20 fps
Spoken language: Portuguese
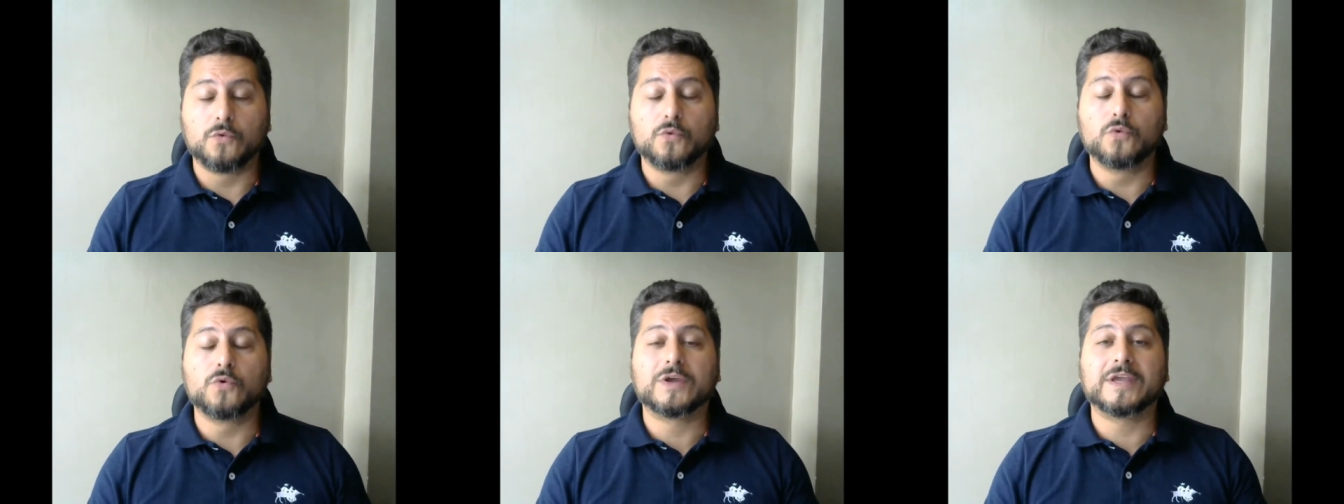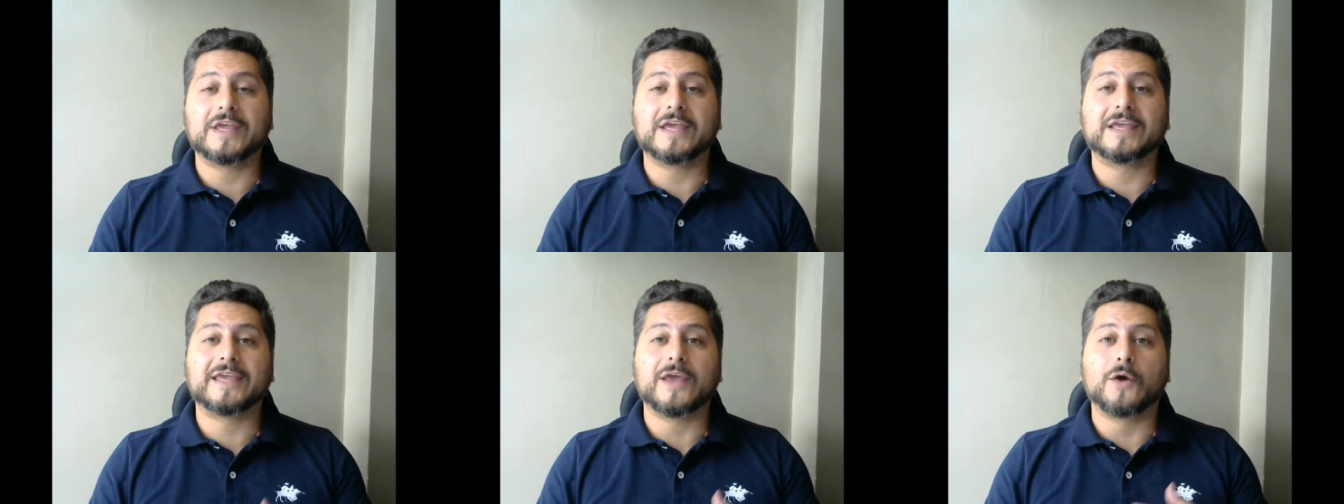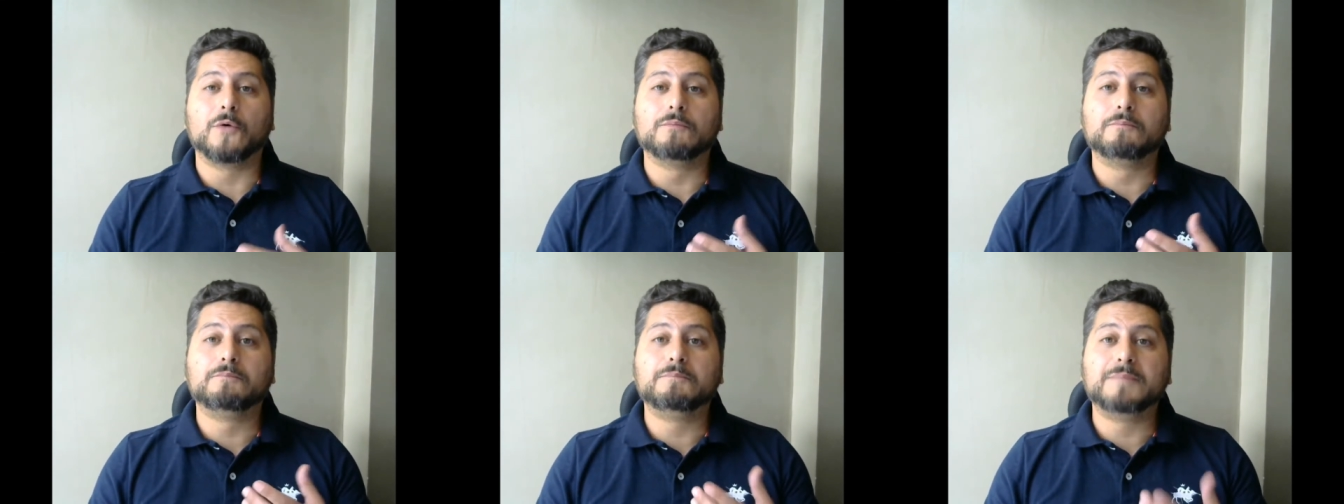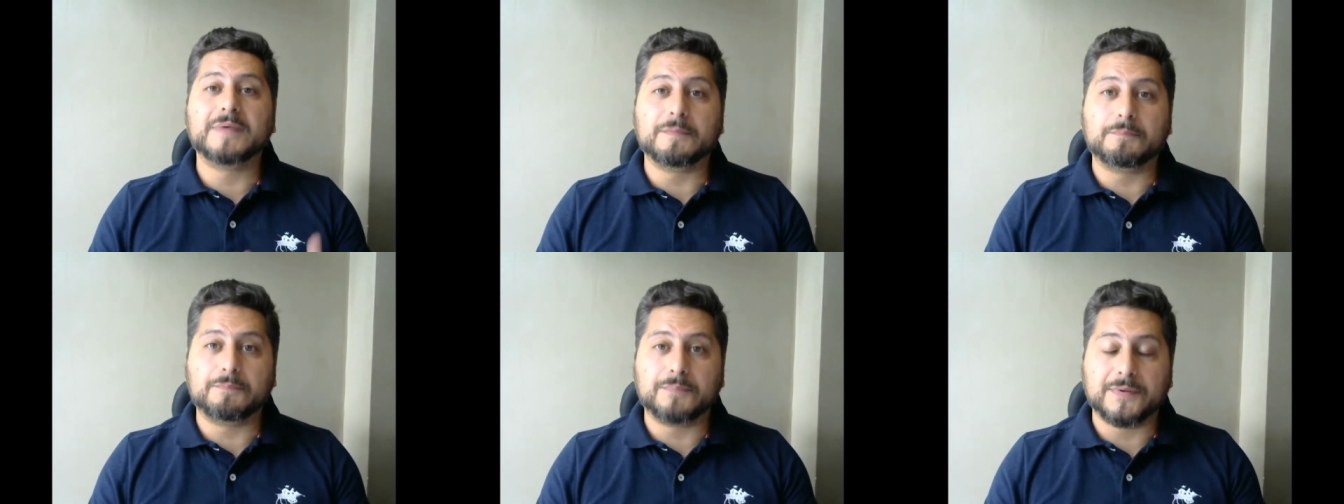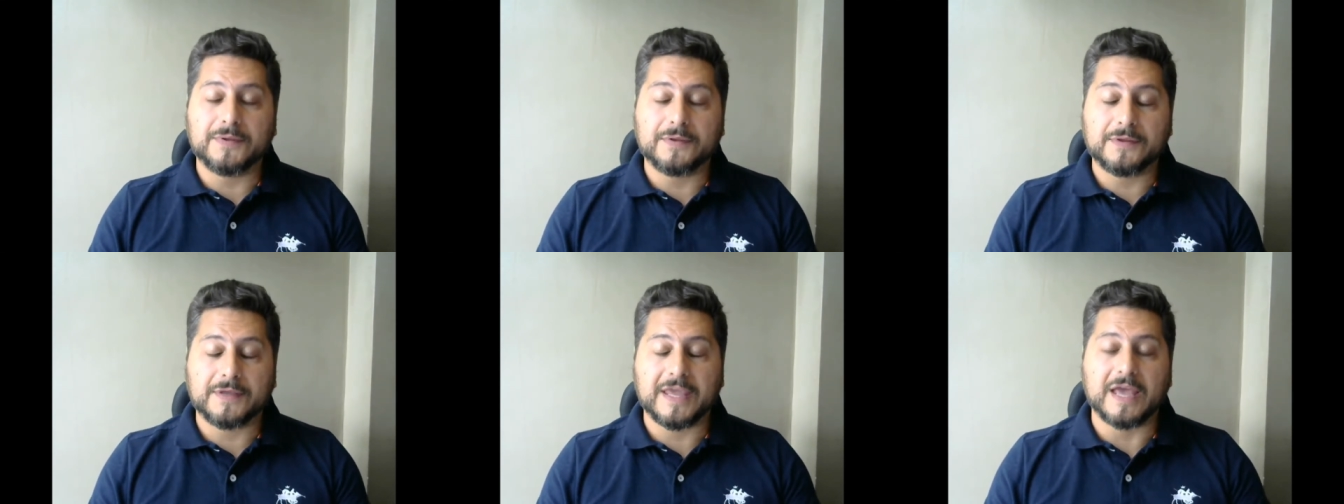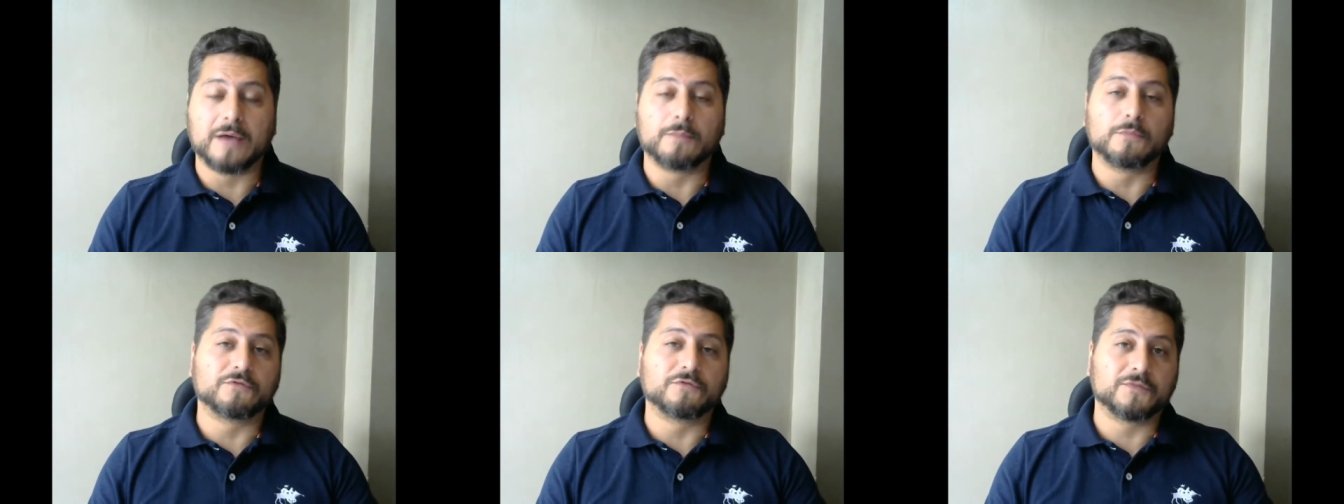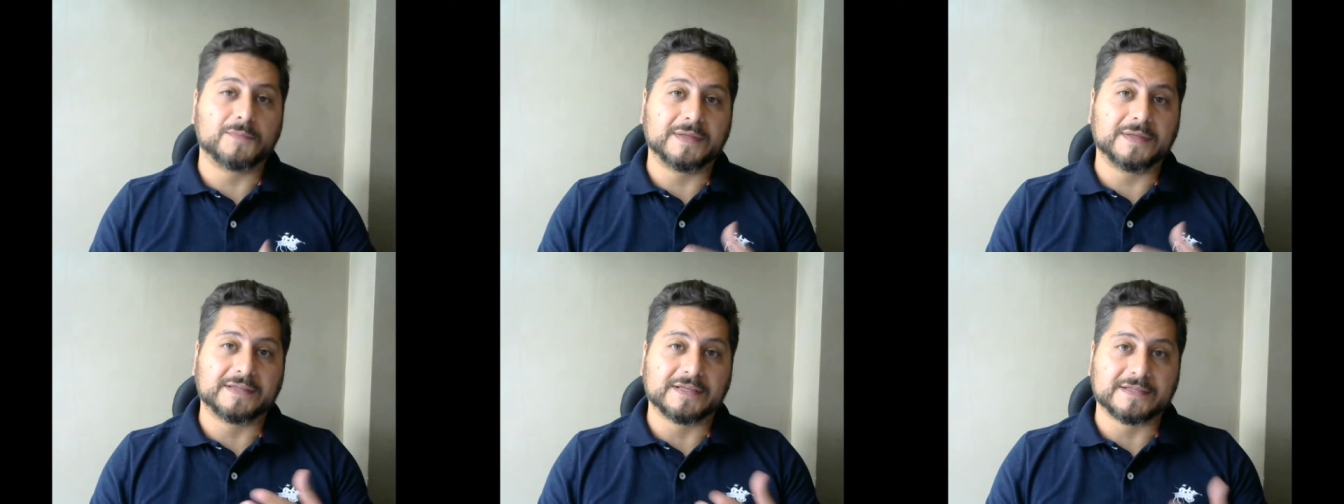O que, que é um PIP, que é a
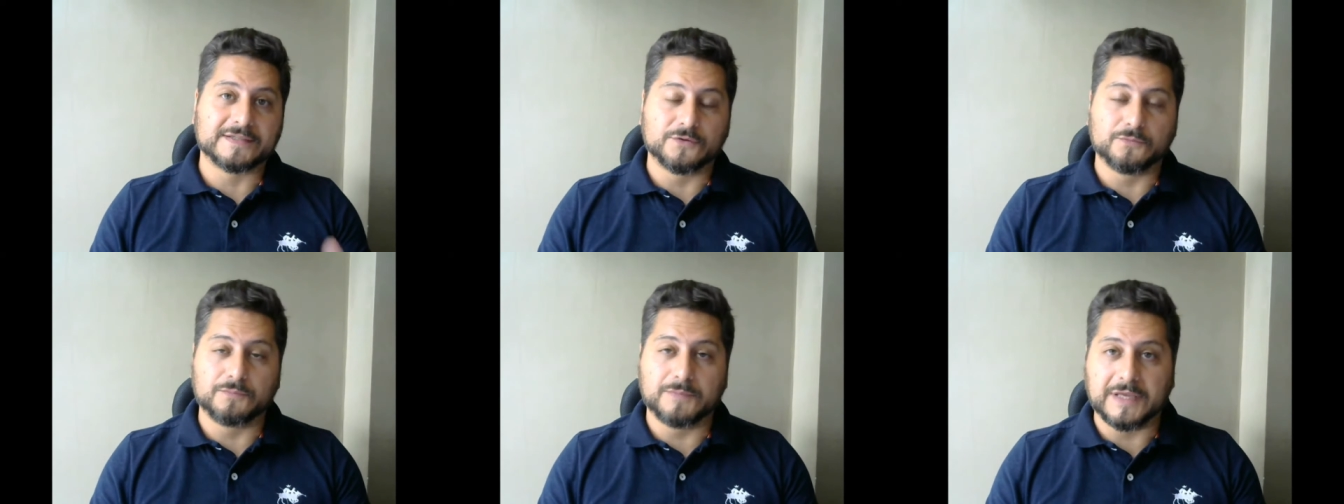movimentação